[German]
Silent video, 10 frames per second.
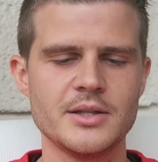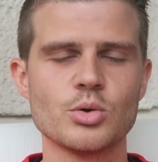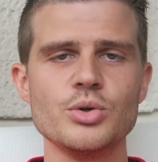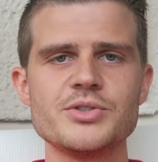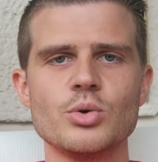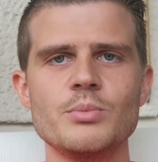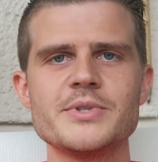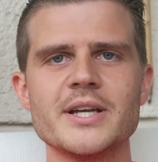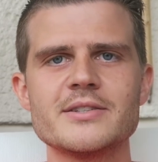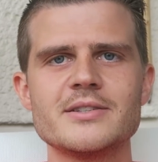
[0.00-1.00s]
Der größte
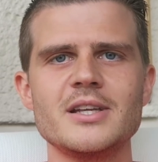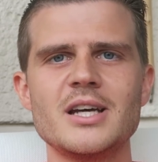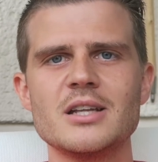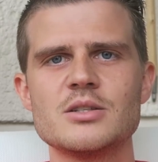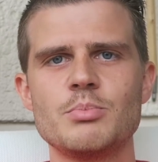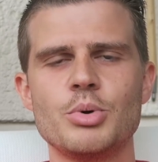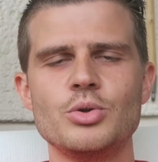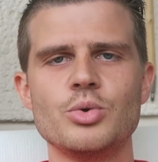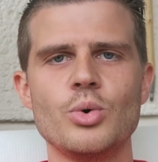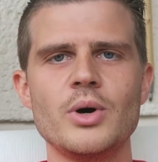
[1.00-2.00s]
Umsatz, den hat
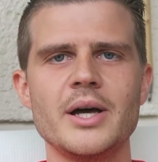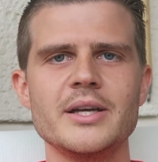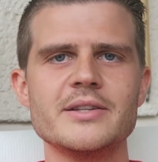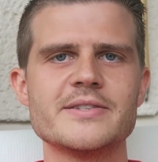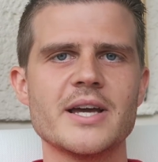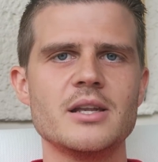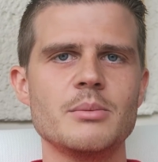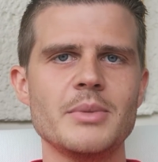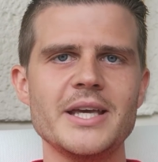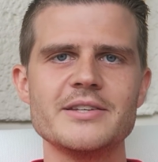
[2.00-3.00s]
Bondora in
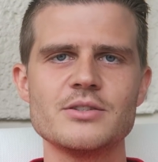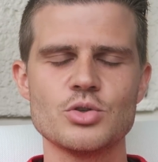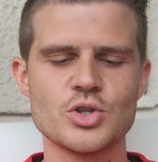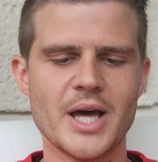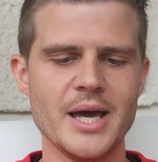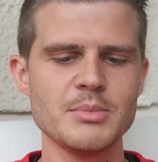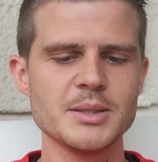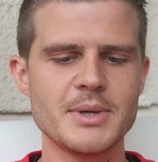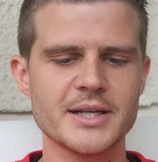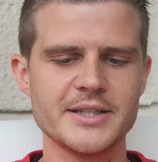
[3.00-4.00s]
seinem estnischen
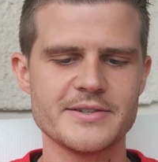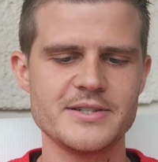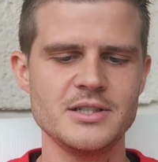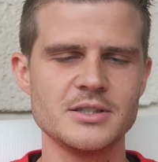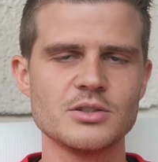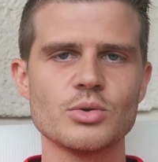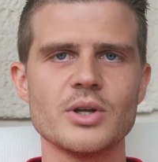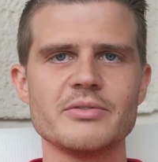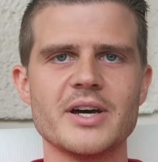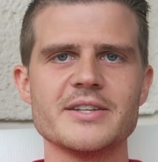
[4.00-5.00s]
Heimatmarkt erzielt.
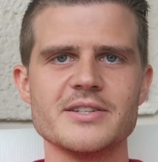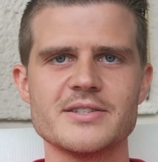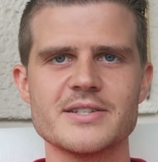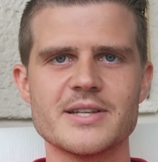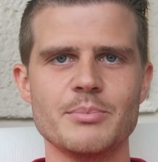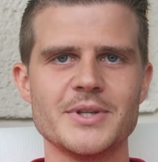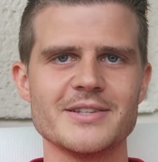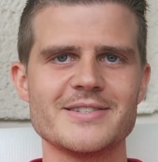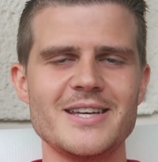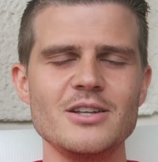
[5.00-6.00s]
Dort waren es
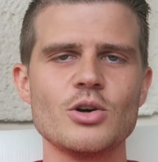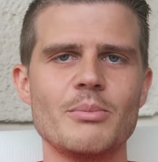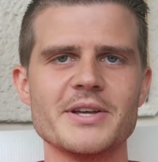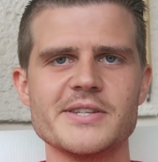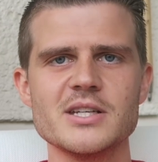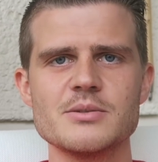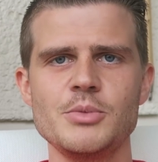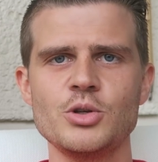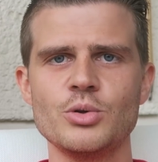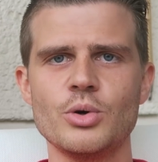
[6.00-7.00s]
insgesamt
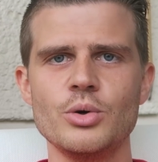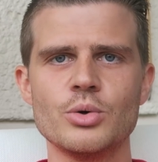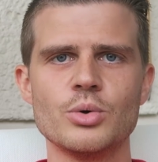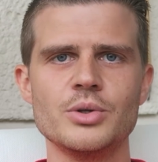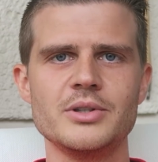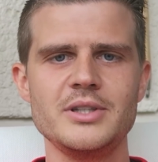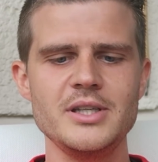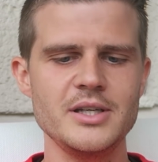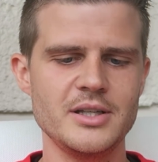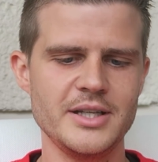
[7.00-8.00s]
10,6 Millionen Euro,
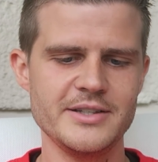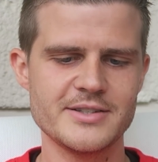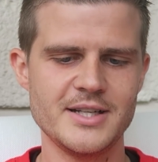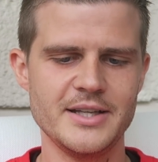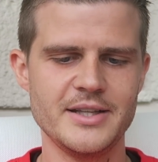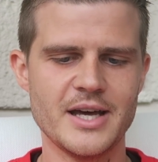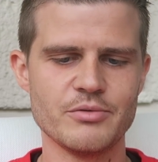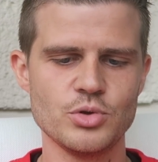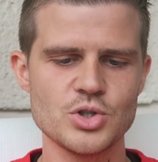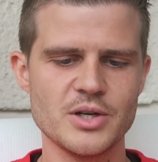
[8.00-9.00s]
die hier in Estland
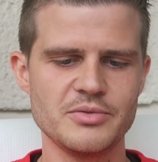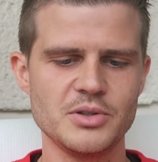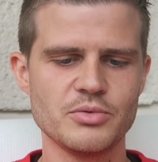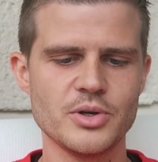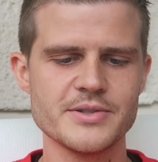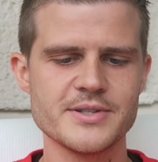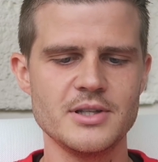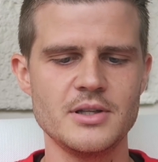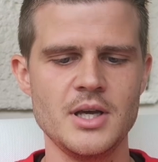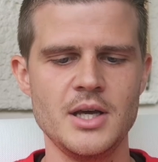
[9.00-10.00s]
erwirtschaftet worden
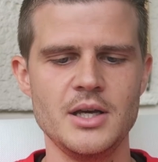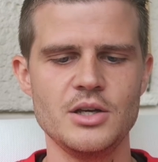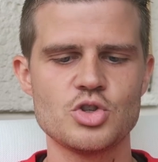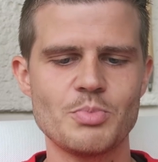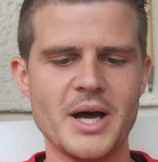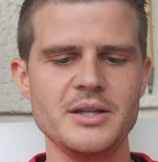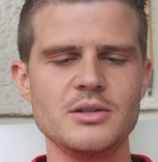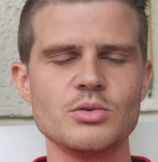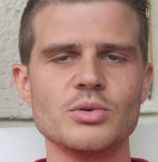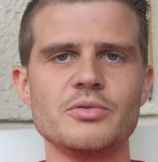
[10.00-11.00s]
sind. In
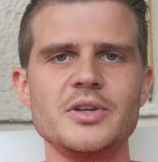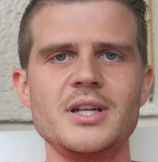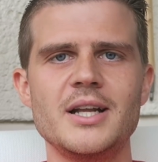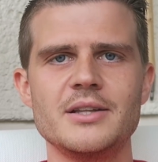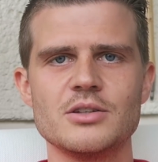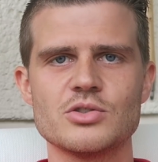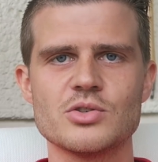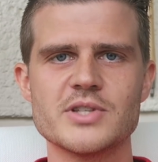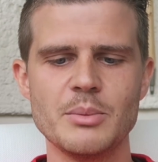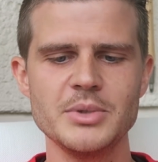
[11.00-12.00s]
Spanien und Finnland
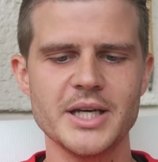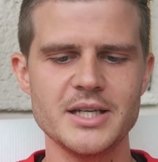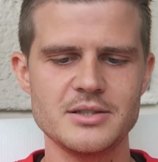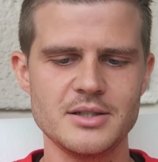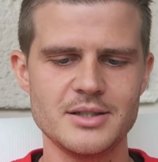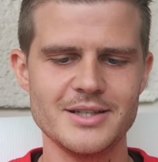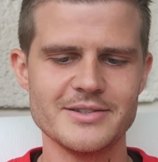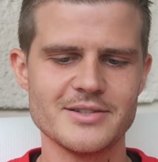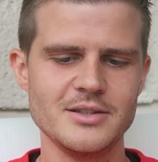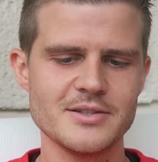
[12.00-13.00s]
zusammengerechnet
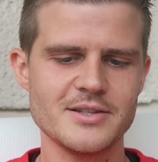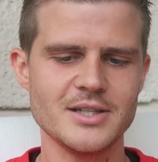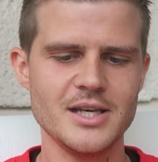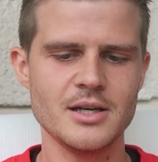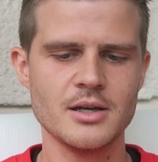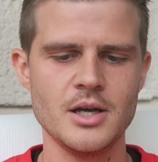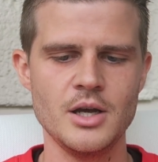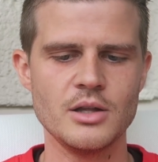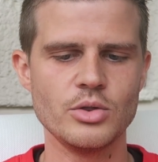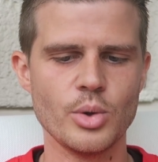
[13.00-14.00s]
sind es hingegen
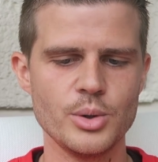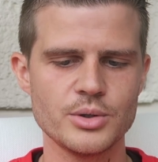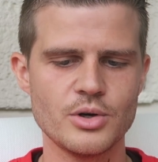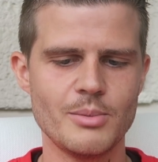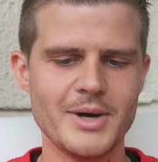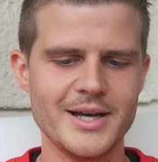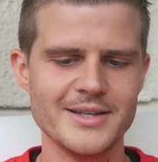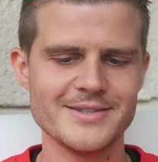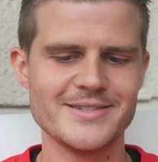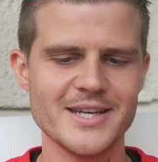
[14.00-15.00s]

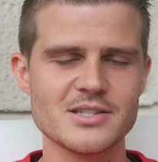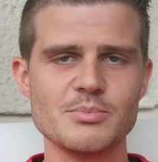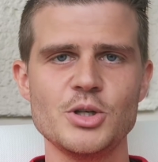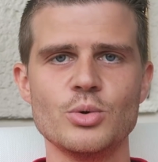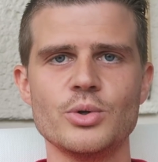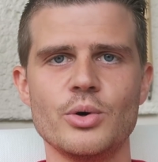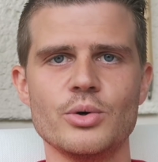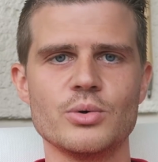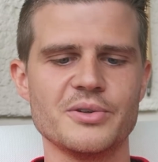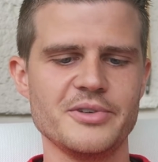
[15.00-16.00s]
9,6 Millionen
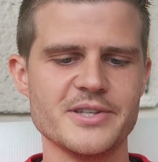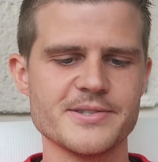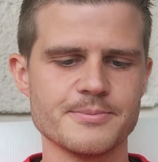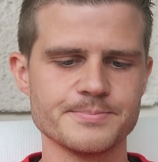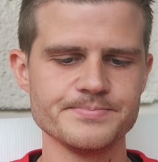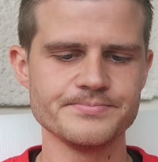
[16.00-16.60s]
Euro gewesen.